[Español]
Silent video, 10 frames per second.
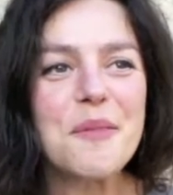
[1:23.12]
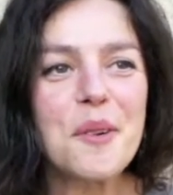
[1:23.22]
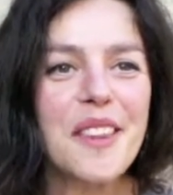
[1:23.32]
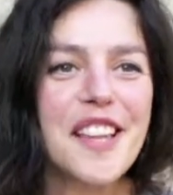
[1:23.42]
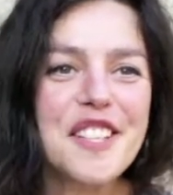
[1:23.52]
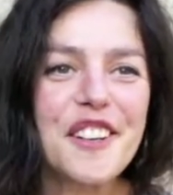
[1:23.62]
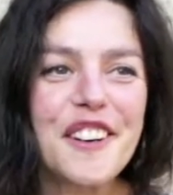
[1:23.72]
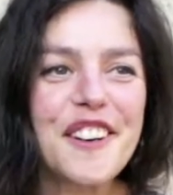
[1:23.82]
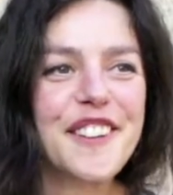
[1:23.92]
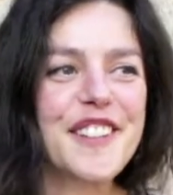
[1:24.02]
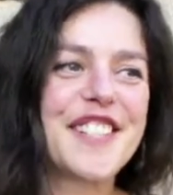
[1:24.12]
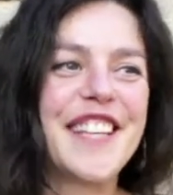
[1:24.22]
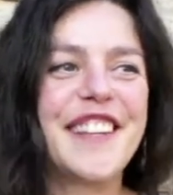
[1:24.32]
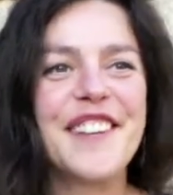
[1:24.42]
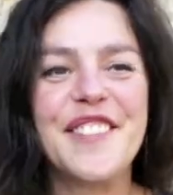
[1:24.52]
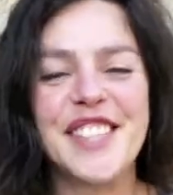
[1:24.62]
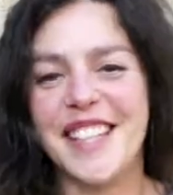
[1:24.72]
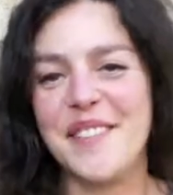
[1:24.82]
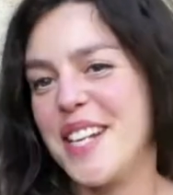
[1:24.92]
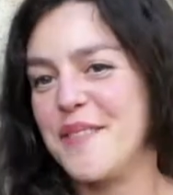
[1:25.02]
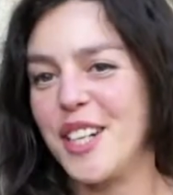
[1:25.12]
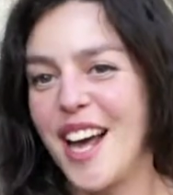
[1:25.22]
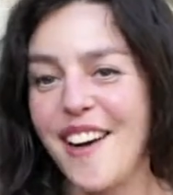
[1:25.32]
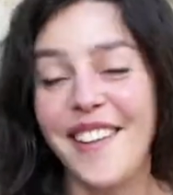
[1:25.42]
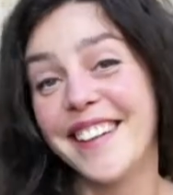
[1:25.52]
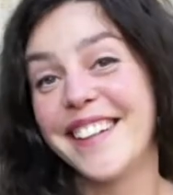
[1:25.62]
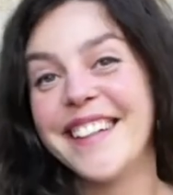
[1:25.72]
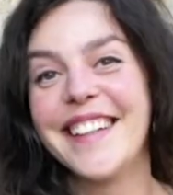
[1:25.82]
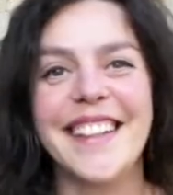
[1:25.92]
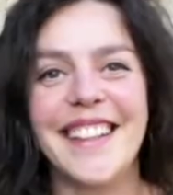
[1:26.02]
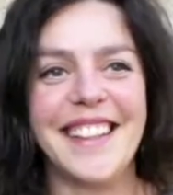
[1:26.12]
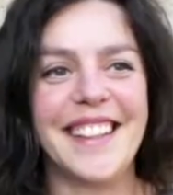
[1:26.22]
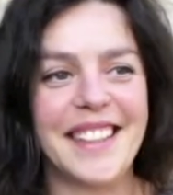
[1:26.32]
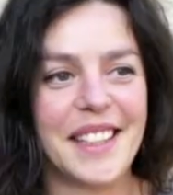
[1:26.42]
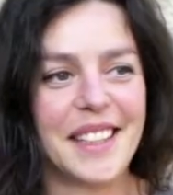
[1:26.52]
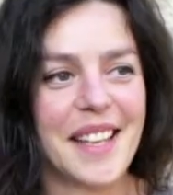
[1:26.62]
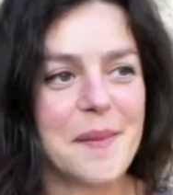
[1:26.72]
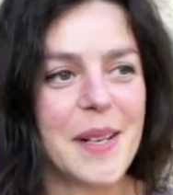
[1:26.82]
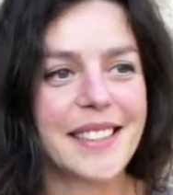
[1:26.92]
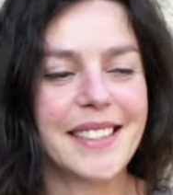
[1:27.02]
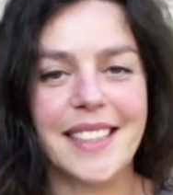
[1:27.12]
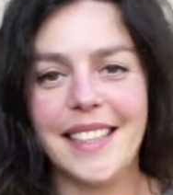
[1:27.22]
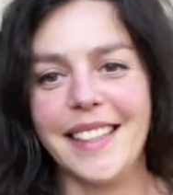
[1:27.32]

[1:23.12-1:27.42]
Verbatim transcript: como he dicho en otro sitio, pues que me he enamorado y, nada más.